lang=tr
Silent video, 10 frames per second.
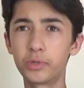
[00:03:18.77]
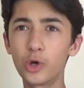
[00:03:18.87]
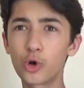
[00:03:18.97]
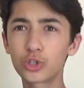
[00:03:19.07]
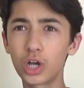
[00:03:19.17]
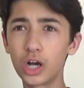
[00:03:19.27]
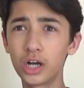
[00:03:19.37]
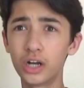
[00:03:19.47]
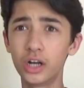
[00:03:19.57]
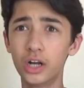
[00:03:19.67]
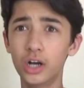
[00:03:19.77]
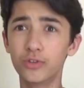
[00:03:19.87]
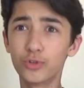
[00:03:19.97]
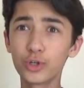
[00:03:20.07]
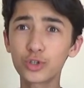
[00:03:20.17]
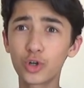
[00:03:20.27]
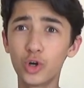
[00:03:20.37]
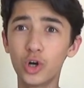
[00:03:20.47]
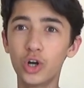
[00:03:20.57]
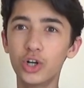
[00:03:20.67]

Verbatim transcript: Bir orta. Vur.